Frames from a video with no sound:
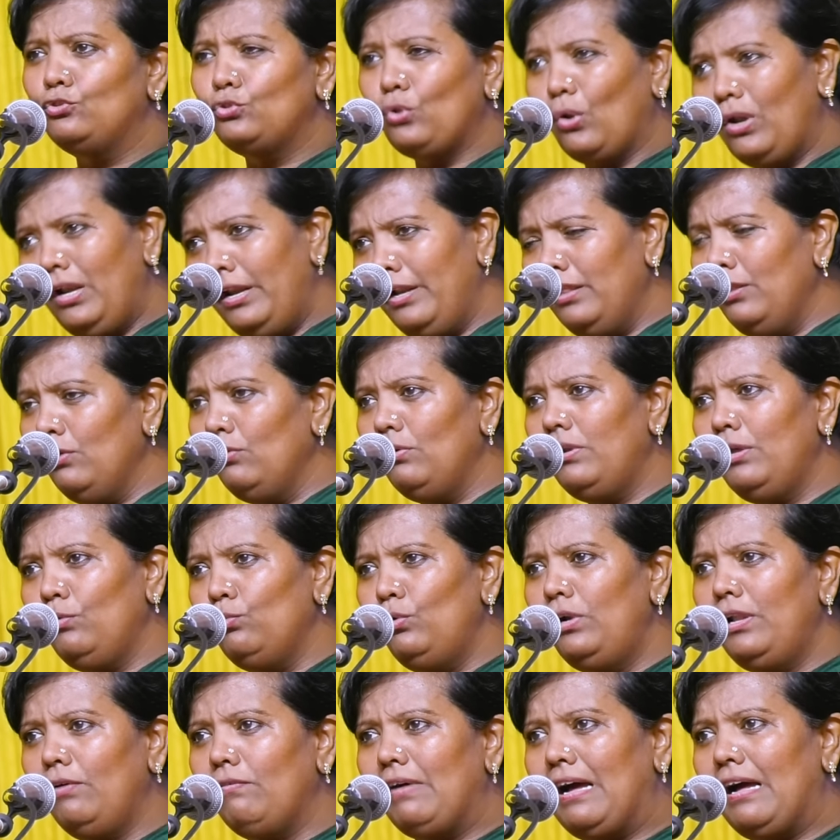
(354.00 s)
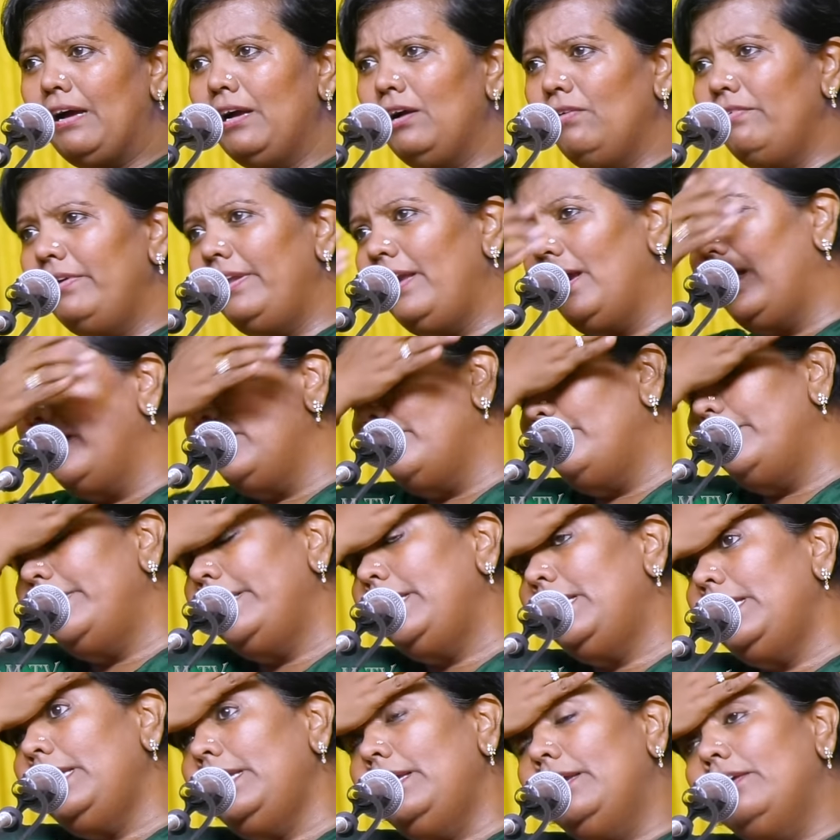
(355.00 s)
சொல்கிறது கூட உள்ளே வாங்க
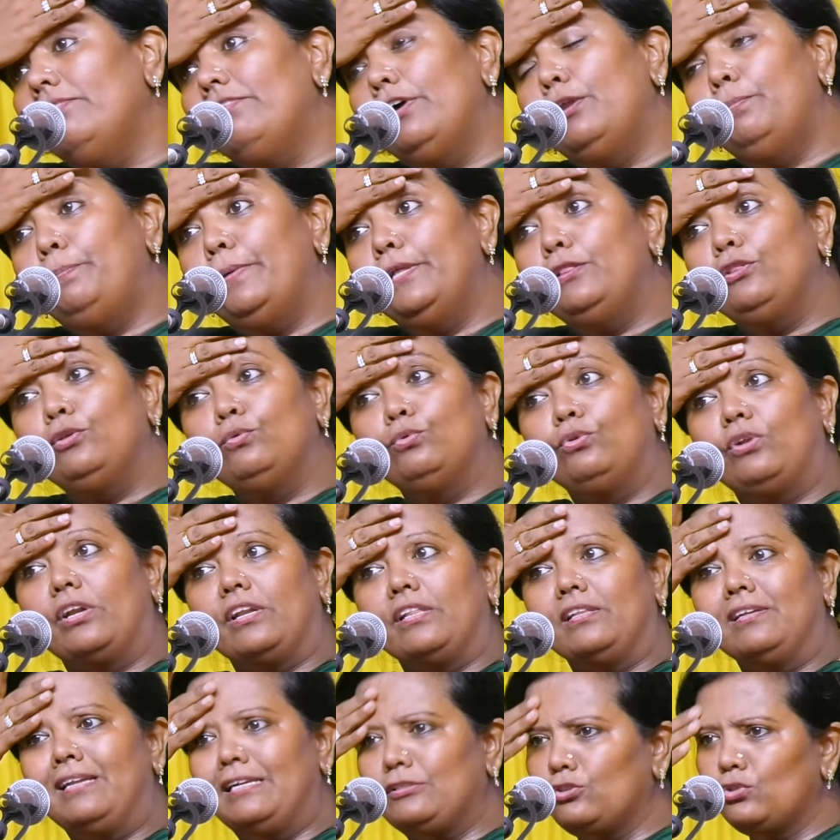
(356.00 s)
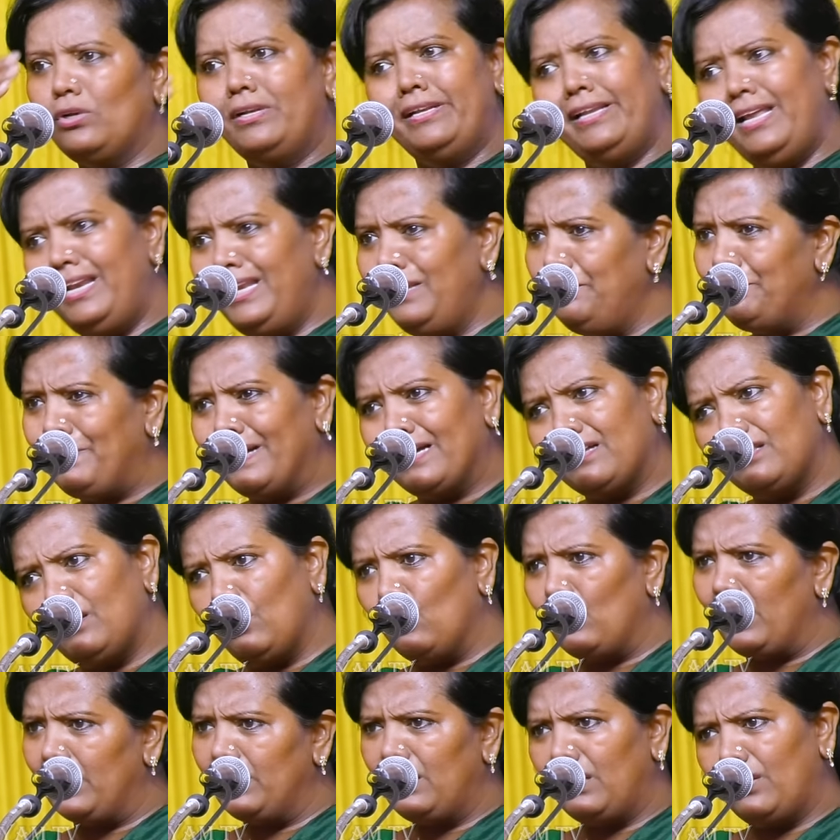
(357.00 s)
முடியாதபடிக்கு வெறுப்பேற்றி விட்டுறது நான் சொன்னேன்ல
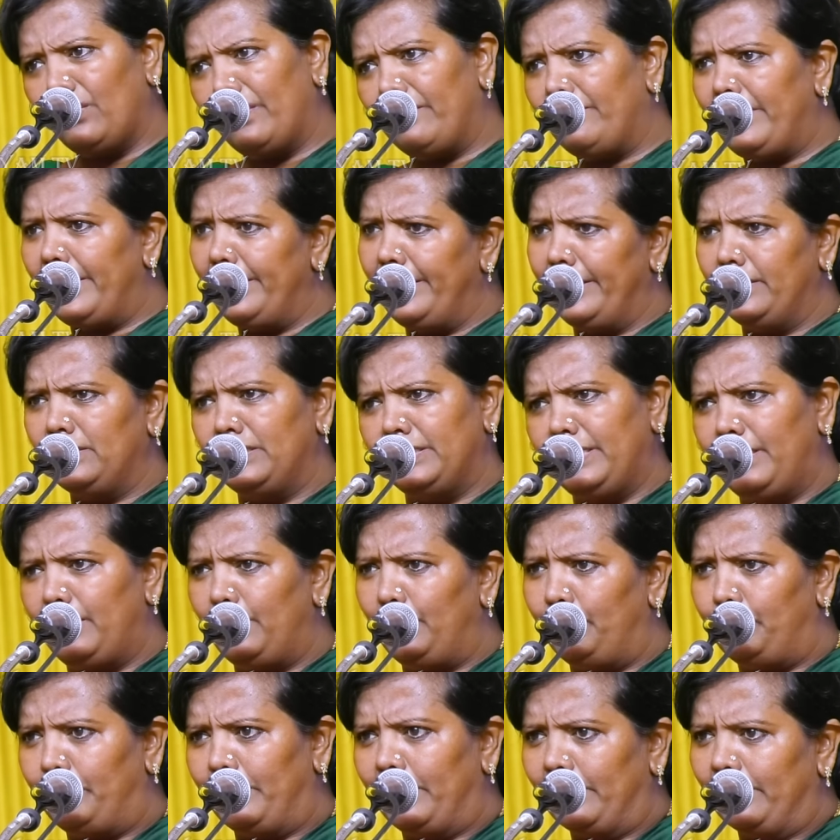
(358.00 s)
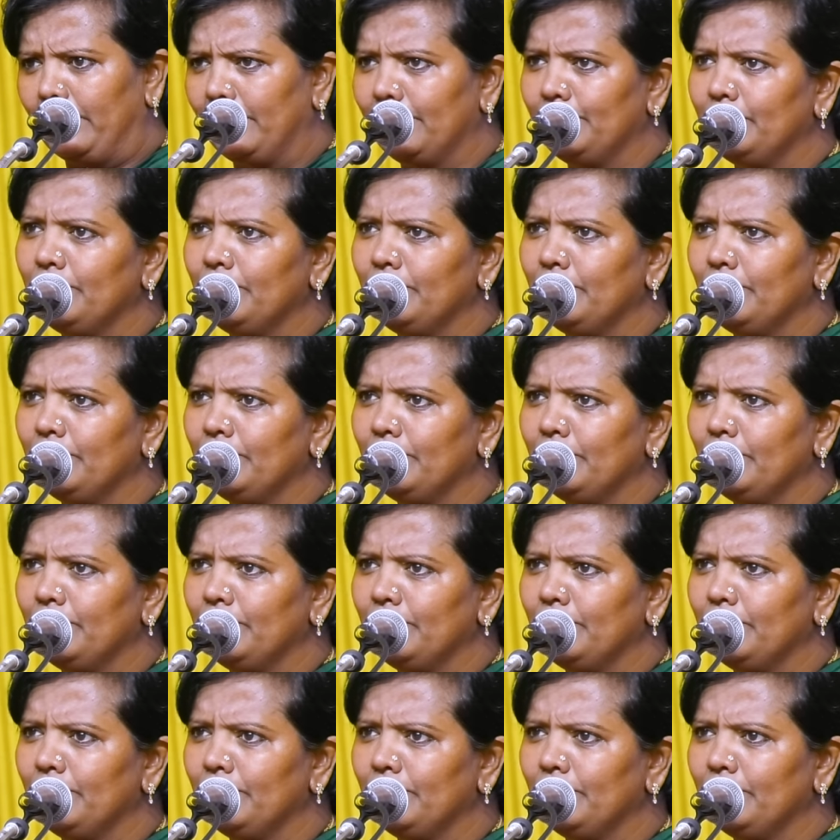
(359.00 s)
பக்கத்தில் உட்காந்துருக்கிறேன் வாழ்க்கை சீரழிப்பாங்க